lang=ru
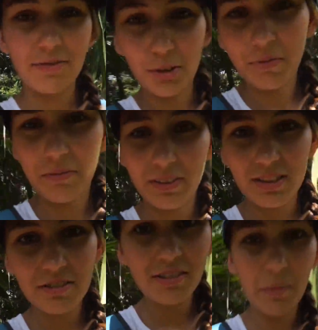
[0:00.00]
в новом
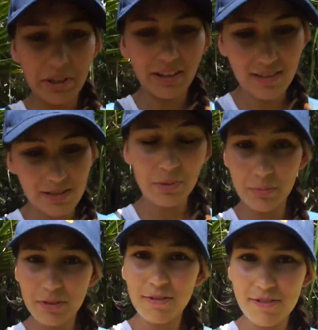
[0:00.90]
видео «Американцы
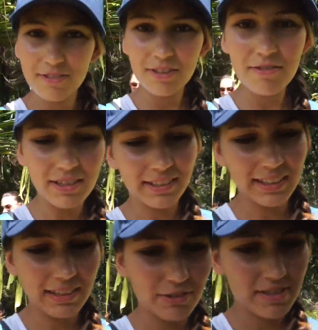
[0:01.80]
пробуют русскую еду», когда
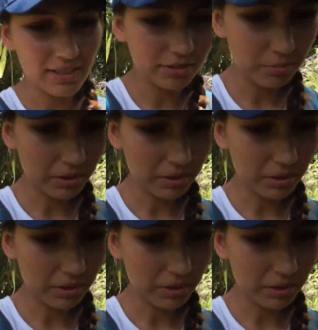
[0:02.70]
я его сделаю.